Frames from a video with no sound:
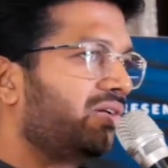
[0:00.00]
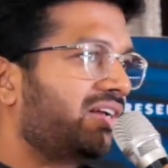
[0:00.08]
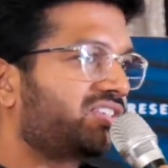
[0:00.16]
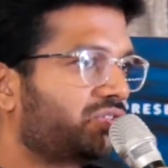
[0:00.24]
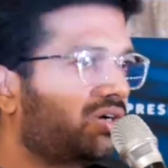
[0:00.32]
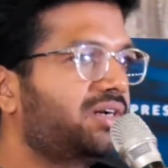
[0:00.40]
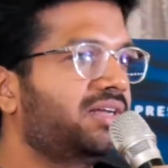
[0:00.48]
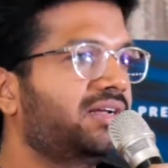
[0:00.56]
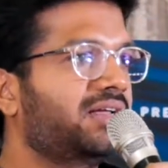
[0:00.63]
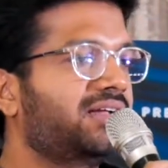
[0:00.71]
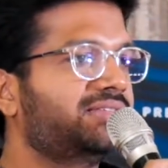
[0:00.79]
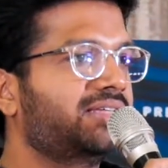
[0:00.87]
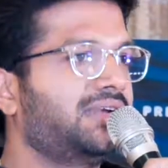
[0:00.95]
గారు ఎక్స్ట్రాడినరీగా
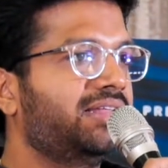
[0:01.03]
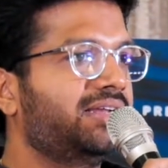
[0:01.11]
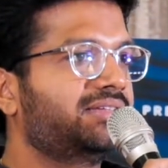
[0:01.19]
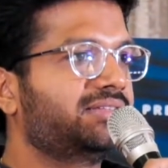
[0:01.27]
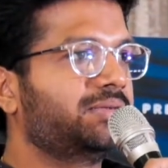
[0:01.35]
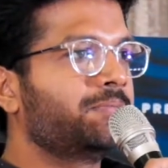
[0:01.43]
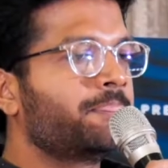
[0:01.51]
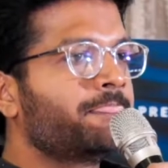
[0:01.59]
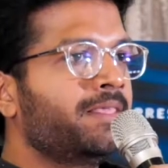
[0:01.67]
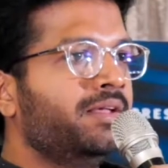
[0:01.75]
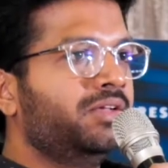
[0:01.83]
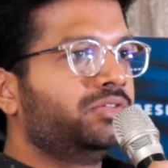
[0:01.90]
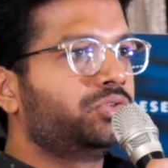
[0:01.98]
రాశారు లిరిక్స్
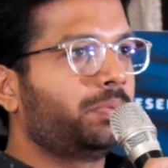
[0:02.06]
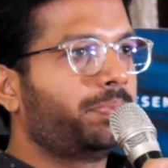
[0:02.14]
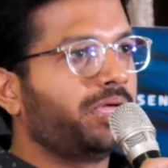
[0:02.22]
సో